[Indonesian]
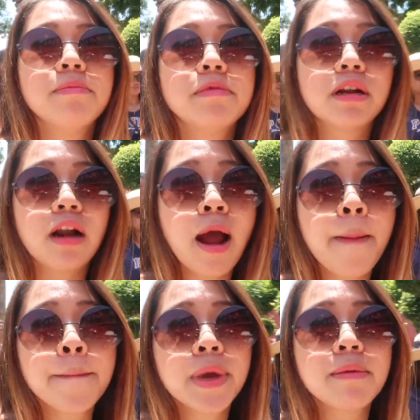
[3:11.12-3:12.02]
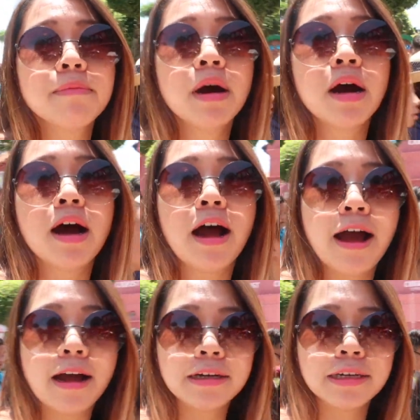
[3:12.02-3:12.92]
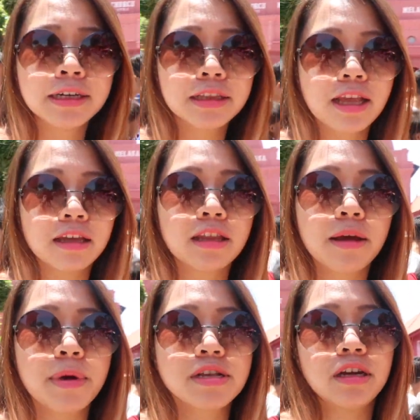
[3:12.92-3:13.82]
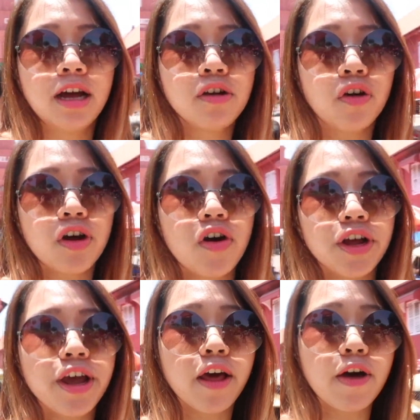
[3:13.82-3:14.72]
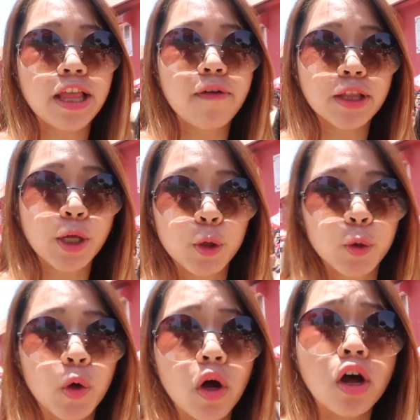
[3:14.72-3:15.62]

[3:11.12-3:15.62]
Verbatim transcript: bener-bener rame banget ya deh banyak kan orang-orang yang lewat-lewat gitu